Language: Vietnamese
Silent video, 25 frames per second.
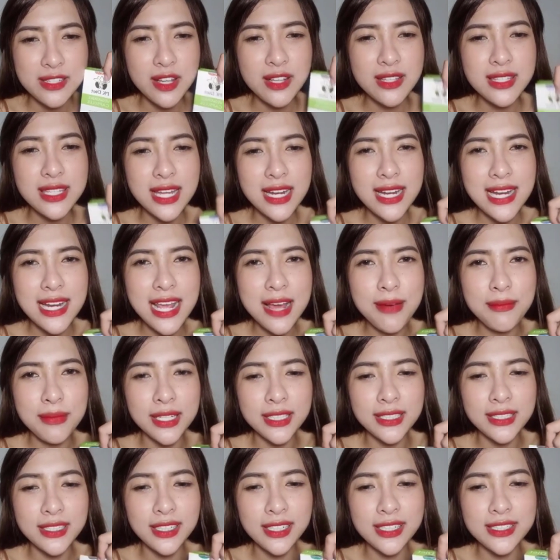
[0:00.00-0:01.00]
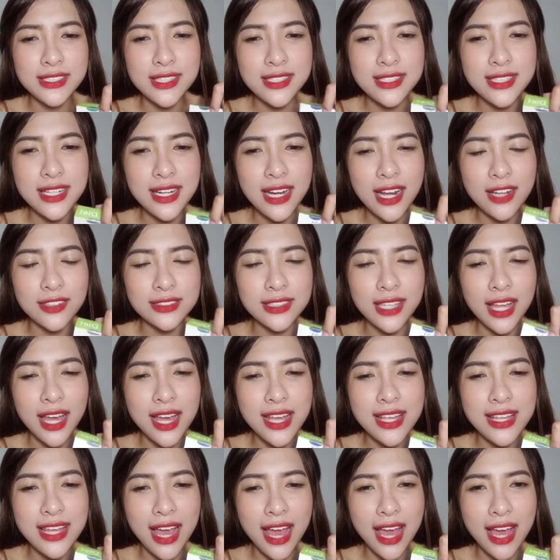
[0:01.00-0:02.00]
số 9 nha mọi người số 9 đầu
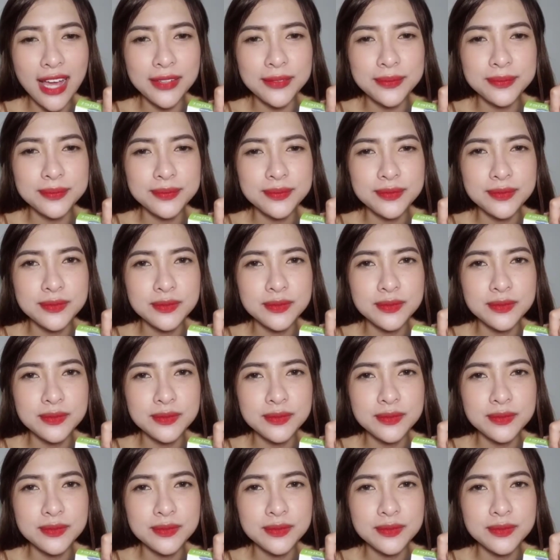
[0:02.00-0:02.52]
tiên nha